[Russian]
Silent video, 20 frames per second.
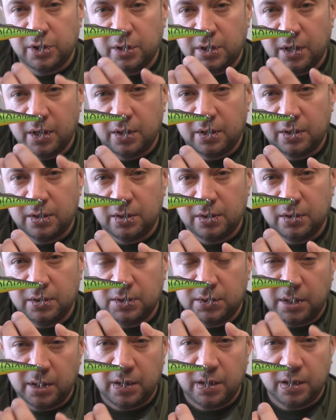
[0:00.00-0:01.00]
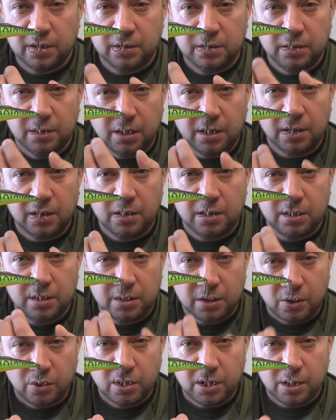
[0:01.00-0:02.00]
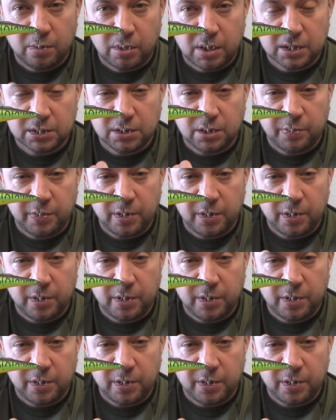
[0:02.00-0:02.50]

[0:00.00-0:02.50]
как э, стоят на халкообразных